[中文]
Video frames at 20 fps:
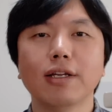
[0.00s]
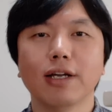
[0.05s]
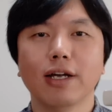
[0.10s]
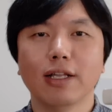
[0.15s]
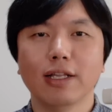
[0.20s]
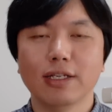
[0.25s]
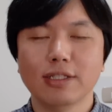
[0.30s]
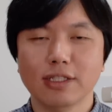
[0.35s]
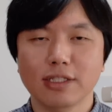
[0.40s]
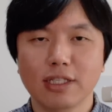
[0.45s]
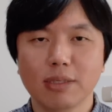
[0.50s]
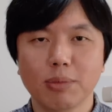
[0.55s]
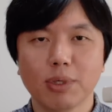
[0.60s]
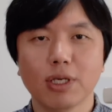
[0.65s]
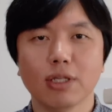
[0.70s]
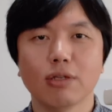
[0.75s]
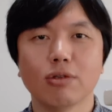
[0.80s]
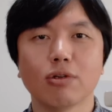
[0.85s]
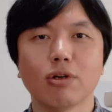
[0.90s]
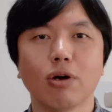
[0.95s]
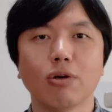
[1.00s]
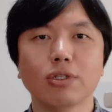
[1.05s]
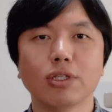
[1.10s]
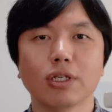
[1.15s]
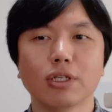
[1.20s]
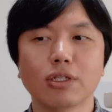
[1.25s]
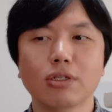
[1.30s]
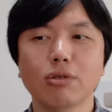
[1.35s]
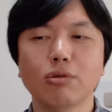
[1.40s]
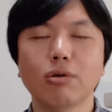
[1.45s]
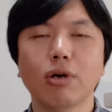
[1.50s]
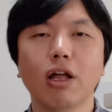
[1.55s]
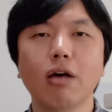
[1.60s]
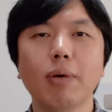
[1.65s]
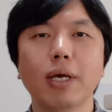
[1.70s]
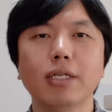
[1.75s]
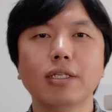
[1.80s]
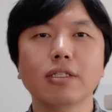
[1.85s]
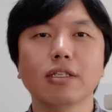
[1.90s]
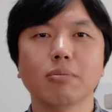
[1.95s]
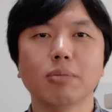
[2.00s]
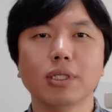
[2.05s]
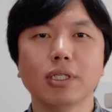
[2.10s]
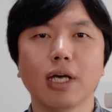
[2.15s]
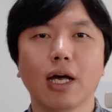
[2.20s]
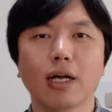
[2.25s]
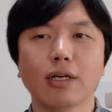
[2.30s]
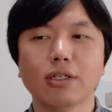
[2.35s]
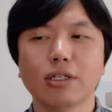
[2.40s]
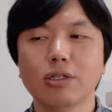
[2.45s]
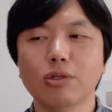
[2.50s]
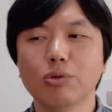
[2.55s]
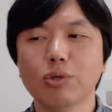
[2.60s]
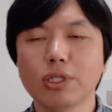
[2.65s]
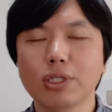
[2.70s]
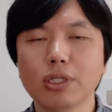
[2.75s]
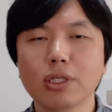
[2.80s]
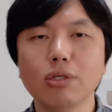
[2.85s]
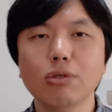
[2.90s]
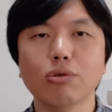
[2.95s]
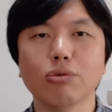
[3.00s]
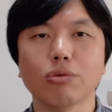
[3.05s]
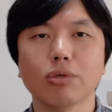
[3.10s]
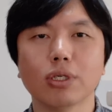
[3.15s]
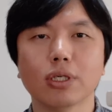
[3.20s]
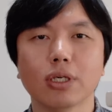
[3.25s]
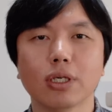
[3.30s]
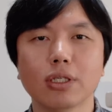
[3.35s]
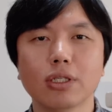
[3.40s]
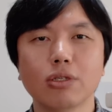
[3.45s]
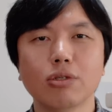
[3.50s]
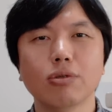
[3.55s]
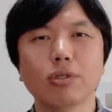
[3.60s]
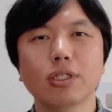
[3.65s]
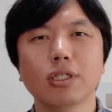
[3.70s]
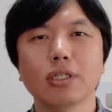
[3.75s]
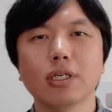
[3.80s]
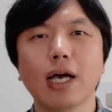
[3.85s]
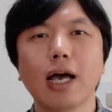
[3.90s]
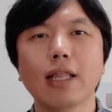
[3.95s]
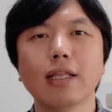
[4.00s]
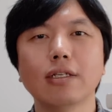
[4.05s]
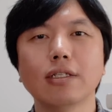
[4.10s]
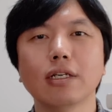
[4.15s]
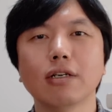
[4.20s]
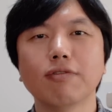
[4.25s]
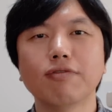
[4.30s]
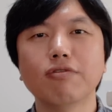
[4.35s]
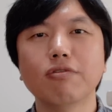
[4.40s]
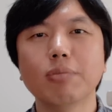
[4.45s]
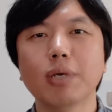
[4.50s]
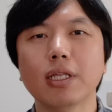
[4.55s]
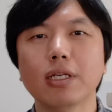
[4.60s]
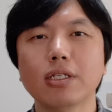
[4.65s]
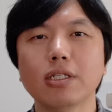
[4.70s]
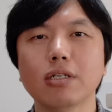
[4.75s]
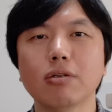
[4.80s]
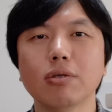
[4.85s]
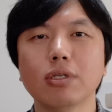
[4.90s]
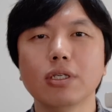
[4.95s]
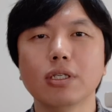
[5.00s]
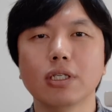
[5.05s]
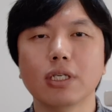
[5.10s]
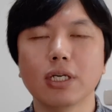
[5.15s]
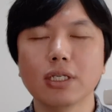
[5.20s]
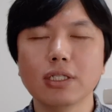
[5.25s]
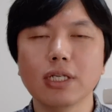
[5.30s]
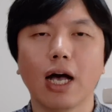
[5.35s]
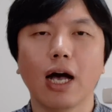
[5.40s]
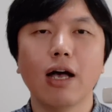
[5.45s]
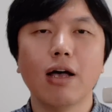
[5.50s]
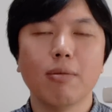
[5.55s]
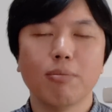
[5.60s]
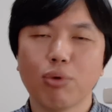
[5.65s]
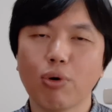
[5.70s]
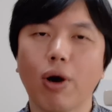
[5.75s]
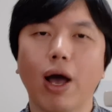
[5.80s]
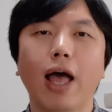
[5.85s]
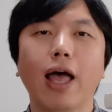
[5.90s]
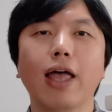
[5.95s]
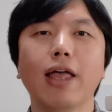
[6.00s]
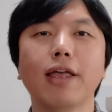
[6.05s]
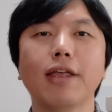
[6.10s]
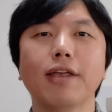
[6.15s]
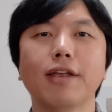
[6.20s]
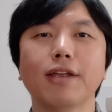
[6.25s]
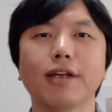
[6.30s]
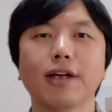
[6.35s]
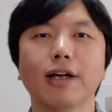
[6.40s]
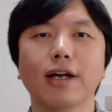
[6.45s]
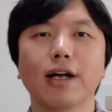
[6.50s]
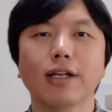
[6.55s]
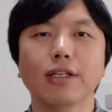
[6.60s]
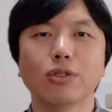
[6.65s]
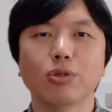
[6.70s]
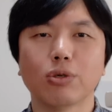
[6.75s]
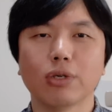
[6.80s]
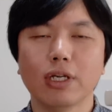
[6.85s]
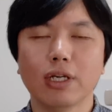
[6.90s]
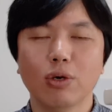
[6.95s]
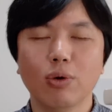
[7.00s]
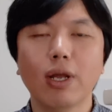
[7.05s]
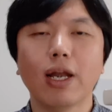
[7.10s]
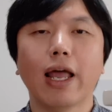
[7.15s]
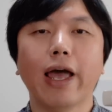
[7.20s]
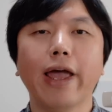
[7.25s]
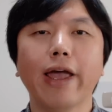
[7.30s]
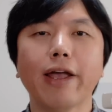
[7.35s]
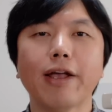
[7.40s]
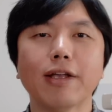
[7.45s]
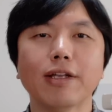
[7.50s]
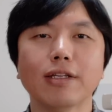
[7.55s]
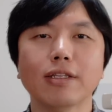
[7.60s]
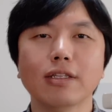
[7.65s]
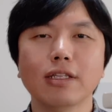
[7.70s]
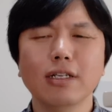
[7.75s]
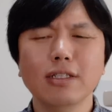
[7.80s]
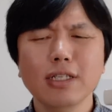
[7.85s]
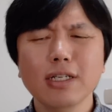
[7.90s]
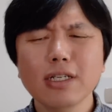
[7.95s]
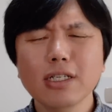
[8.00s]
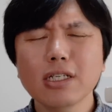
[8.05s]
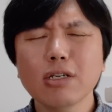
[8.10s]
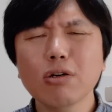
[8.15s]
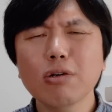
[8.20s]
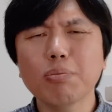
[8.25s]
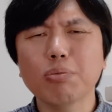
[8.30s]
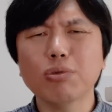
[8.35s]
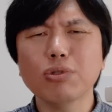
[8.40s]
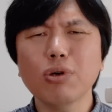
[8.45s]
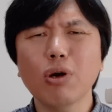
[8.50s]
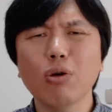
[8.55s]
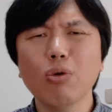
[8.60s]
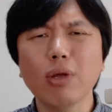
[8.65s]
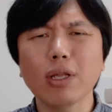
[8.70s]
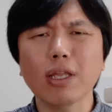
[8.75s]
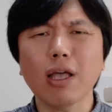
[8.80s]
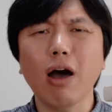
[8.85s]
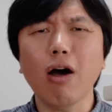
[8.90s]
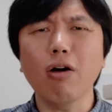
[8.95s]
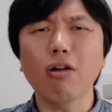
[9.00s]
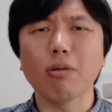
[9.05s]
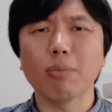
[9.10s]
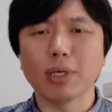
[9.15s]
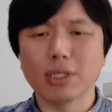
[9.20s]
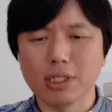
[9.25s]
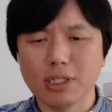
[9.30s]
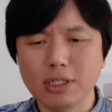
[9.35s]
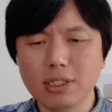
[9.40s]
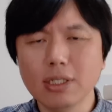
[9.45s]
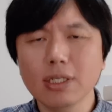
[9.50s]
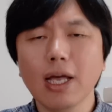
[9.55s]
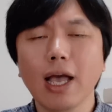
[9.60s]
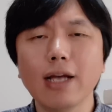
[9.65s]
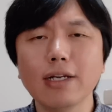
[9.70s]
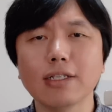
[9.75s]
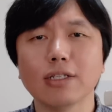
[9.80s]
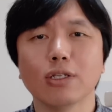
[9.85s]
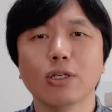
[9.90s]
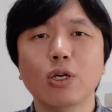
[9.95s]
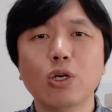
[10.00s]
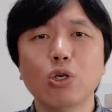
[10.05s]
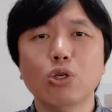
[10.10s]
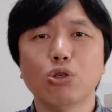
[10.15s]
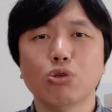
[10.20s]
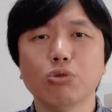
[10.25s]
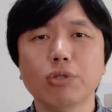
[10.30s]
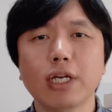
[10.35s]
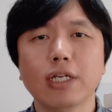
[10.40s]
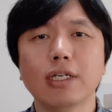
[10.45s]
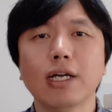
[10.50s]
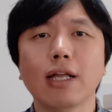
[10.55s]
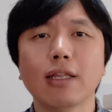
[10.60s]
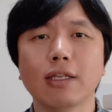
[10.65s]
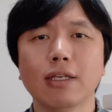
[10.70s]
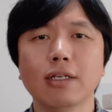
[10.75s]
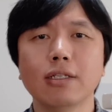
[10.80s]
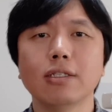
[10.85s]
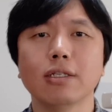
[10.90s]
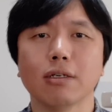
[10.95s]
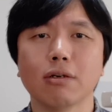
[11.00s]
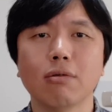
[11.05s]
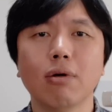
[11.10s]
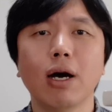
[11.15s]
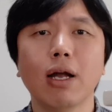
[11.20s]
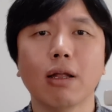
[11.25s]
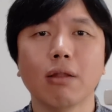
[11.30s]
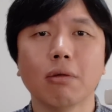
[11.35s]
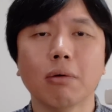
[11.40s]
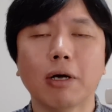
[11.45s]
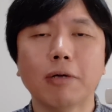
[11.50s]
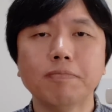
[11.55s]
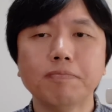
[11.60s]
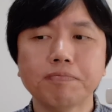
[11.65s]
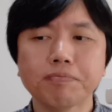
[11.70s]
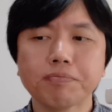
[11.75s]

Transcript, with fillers: 啊，那习近平可能就高兴。至于说老百姓怎么想，至于说经济如何，至于说其他的这个负面的社会影响，不管啊，就是给你乱来。那这个社会不就要乱套了吗？已经开始出现这样的一个情况了，对吧？